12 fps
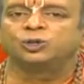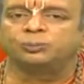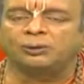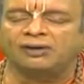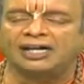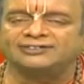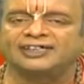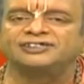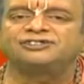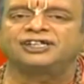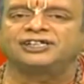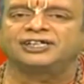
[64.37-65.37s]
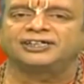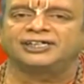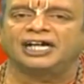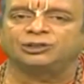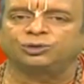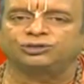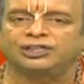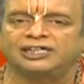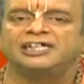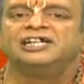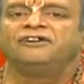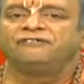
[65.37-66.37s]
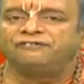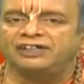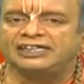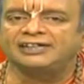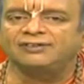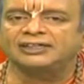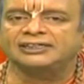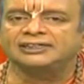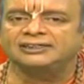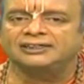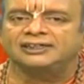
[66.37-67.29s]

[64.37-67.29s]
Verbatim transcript: ఉపవాసం చెయ్యండి ఆ రోజుని విధివత్